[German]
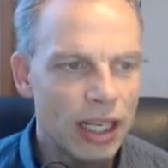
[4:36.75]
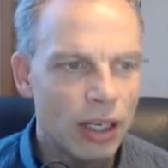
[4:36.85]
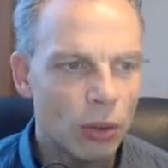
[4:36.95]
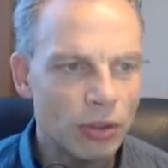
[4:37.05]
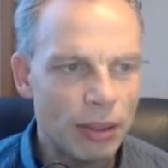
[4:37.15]

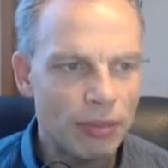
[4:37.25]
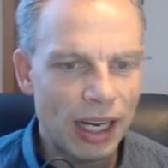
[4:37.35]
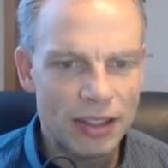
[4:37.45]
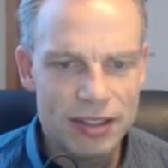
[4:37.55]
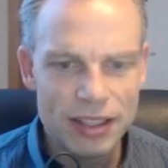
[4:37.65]
Und im
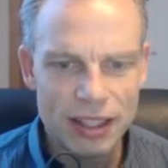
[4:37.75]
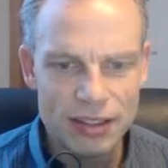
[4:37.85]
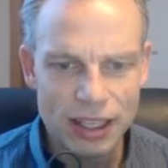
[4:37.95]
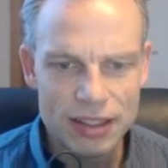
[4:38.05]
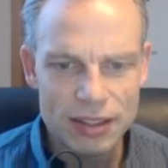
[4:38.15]
DAX sieht das
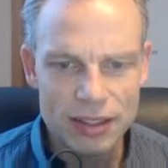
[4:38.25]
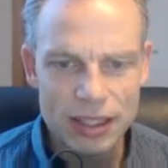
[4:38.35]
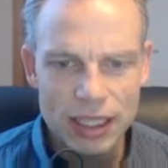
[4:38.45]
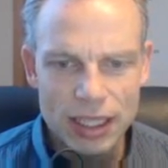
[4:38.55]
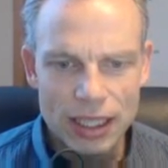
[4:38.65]
Ganze
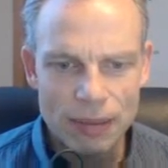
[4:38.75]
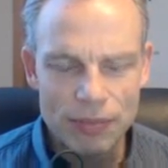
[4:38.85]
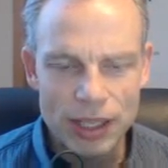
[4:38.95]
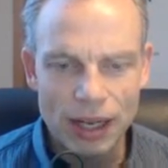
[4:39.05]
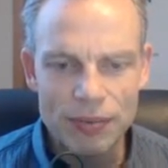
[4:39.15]
ähm,
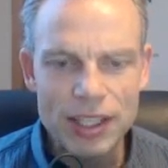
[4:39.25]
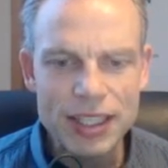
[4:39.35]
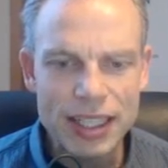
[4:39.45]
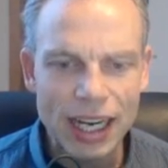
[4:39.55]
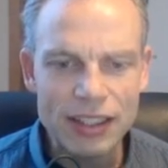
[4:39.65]
ja
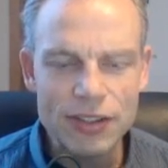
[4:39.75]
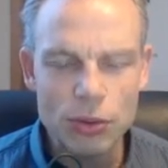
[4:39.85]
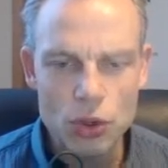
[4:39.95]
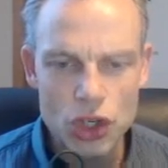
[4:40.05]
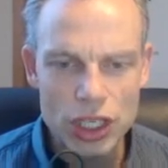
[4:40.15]
nicht ganz so
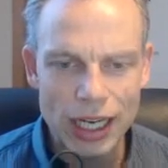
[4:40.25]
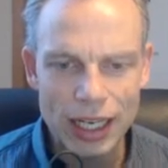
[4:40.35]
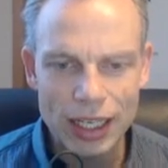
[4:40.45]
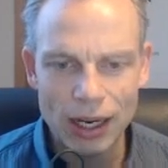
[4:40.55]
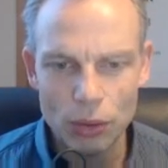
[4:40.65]

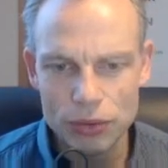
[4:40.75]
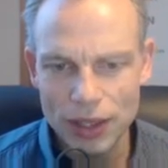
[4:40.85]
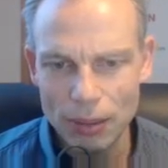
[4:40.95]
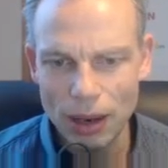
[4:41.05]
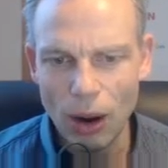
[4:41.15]
stark aus. Wir
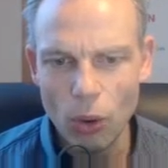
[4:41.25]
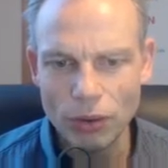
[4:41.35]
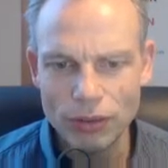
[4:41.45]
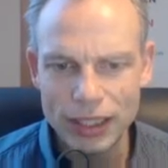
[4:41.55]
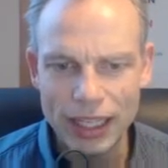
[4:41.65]
haben auch ein
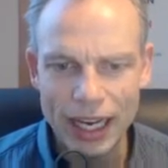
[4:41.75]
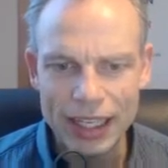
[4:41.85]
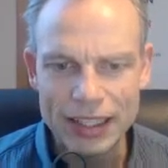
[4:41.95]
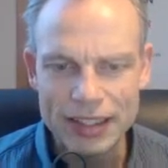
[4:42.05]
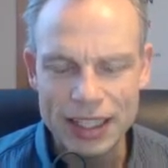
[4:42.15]

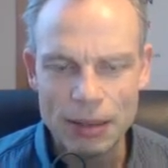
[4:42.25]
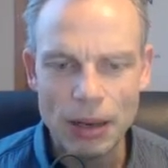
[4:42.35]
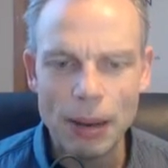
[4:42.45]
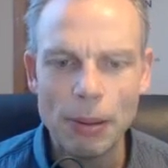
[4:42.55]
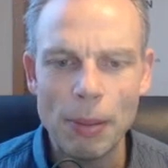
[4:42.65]
kleines Gap,
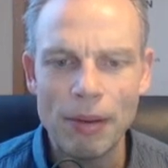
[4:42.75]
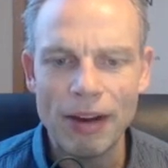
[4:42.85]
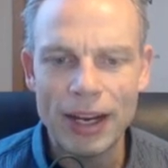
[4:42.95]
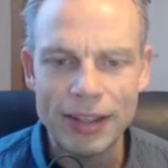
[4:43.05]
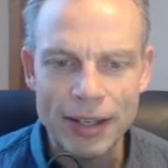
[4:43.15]
aber bei
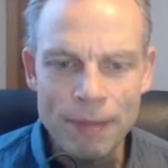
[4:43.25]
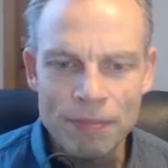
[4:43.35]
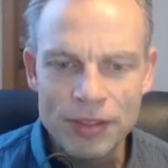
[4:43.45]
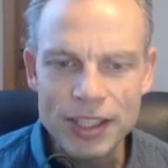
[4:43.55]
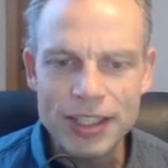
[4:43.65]
weitem
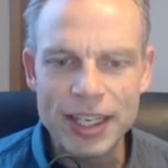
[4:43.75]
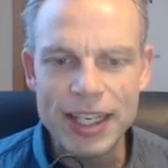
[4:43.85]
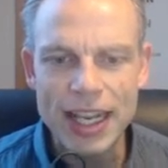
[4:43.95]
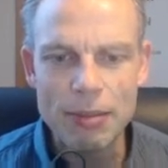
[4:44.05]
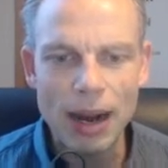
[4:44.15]
nicht in
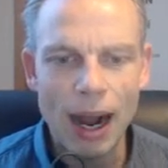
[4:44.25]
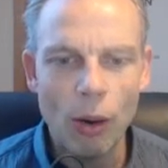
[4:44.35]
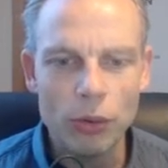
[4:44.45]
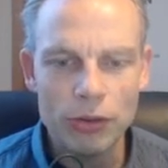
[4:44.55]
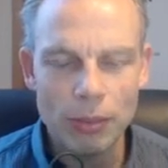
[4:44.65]
dem
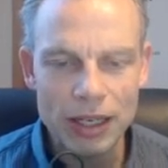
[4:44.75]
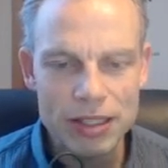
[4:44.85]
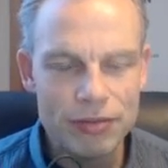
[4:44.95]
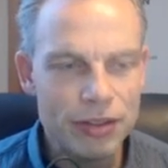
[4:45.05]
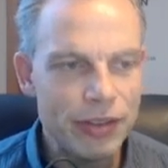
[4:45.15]
Ausmaß,
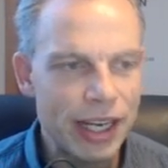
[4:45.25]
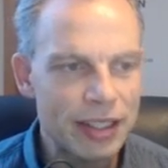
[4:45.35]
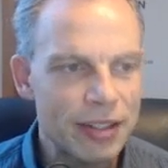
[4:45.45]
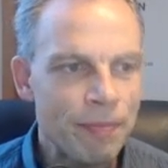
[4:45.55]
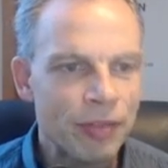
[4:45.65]
wie wir es
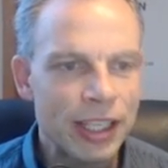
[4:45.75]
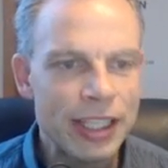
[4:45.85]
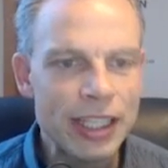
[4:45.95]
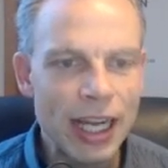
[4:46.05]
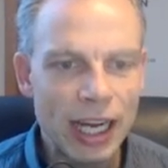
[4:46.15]

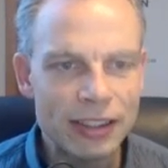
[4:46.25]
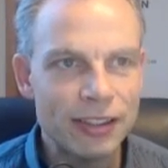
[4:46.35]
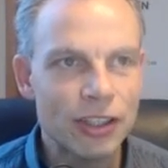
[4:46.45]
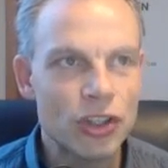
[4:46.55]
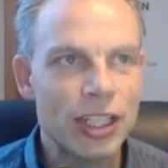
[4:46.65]
hier an
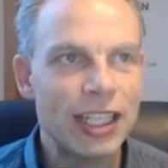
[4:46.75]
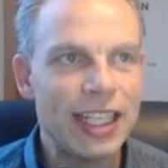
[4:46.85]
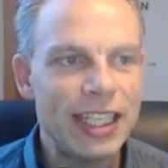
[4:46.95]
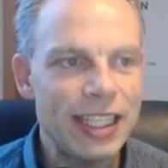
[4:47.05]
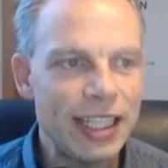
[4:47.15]
dieser Stelle
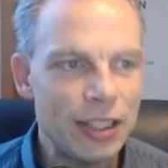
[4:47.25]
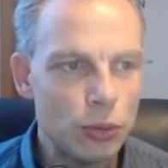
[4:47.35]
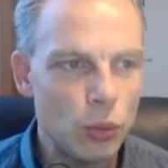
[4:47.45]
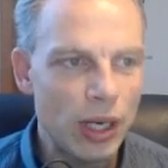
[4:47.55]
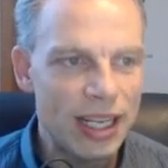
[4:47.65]
in den
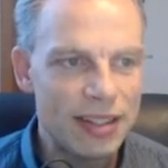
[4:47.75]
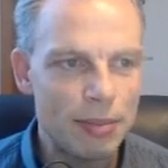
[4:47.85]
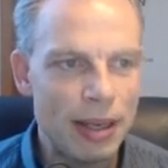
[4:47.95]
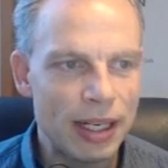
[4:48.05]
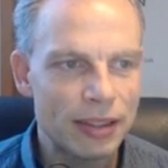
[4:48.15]

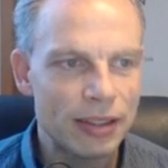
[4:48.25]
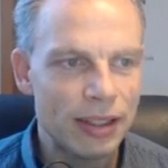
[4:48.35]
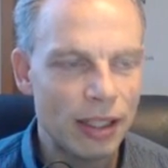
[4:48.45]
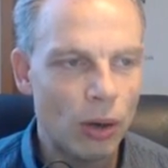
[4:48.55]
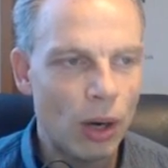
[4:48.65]
US-Märkten
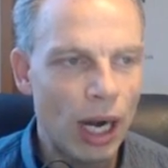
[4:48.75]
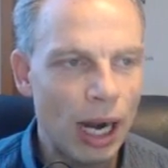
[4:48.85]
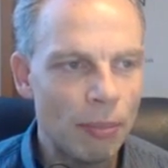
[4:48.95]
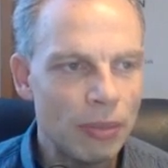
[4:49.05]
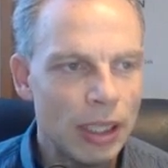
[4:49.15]
dann auch haben.